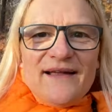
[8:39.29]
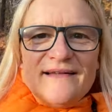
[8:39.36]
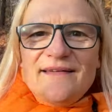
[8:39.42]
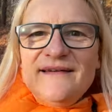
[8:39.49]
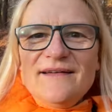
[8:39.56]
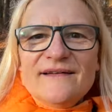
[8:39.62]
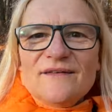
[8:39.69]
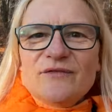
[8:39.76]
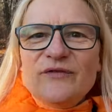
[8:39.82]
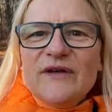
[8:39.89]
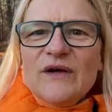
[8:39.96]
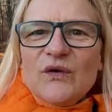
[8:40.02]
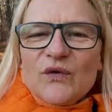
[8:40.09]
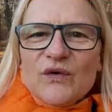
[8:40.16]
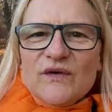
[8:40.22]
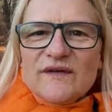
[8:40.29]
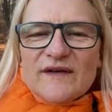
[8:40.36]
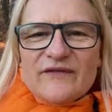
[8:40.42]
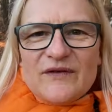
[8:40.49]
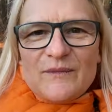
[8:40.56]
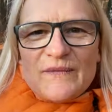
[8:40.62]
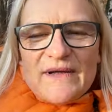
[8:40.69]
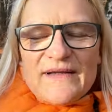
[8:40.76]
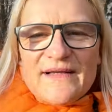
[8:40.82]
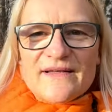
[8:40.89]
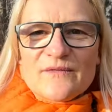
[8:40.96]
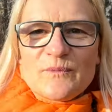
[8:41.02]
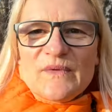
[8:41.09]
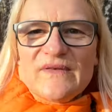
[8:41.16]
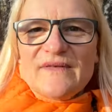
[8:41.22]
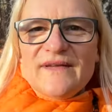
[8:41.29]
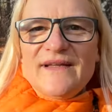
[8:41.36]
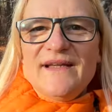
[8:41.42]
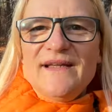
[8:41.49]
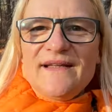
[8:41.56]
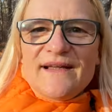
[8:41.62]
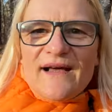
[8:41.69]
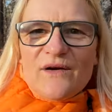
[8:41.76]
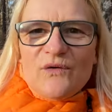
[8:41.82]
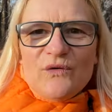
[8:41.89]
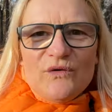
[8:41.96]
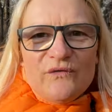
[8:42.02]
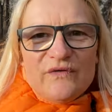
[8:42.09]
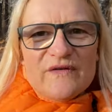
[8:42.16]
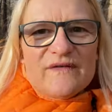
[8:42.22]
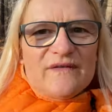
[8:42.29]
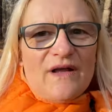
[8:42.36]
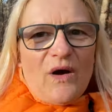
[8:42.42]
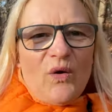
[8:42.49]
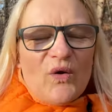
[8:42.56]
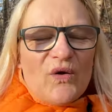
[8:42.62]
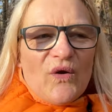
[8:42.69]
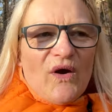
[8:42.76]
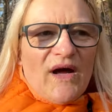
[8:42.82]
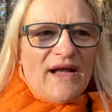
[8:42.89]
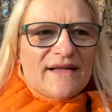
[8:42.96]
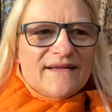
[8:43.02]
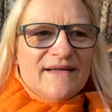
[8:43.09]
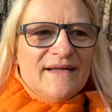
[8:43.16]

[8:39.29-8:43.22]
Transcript: die ist viel größer, wenn man das bisschen Hintergrundwissen auch noch hat.